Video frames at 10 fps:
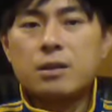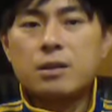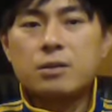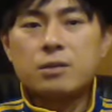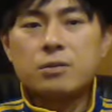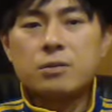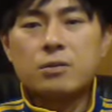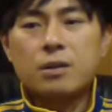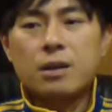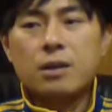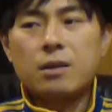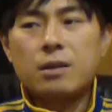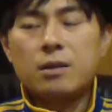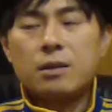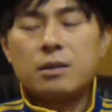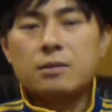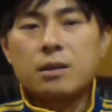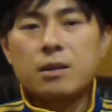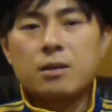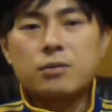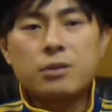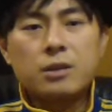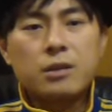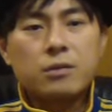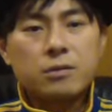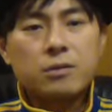してるというか錯覚しているっ